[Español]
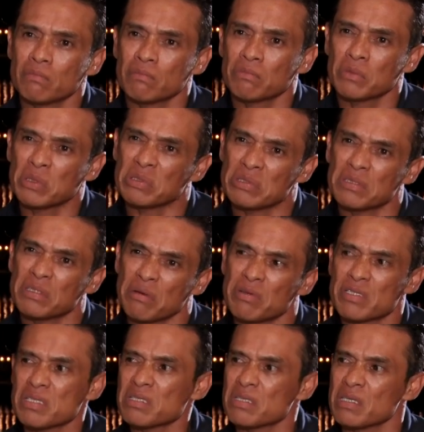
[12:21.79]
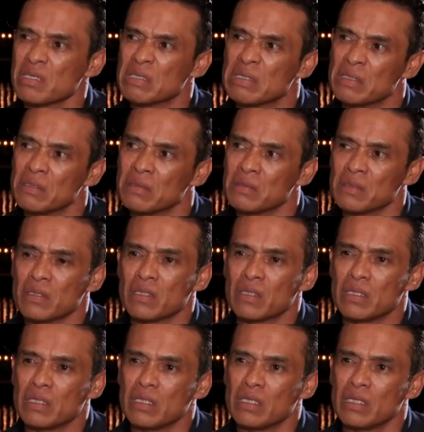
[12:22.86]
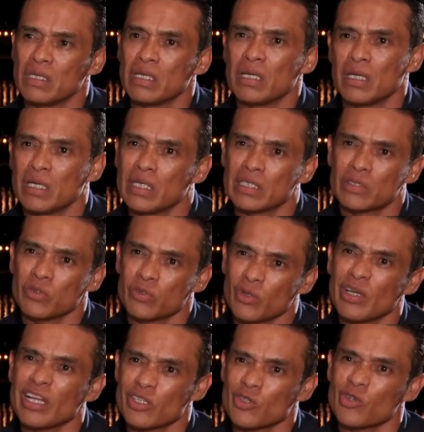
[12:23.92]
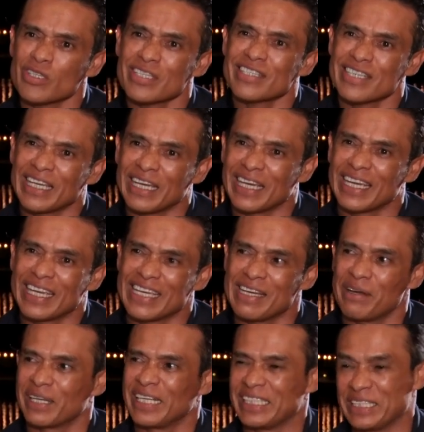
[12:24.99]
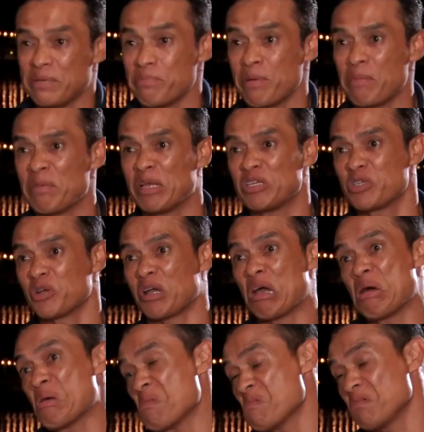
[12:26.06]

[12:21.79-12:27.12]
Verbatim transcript: Entonces a veces eh, esas son las cosas que, que, que, siempre me han chocado.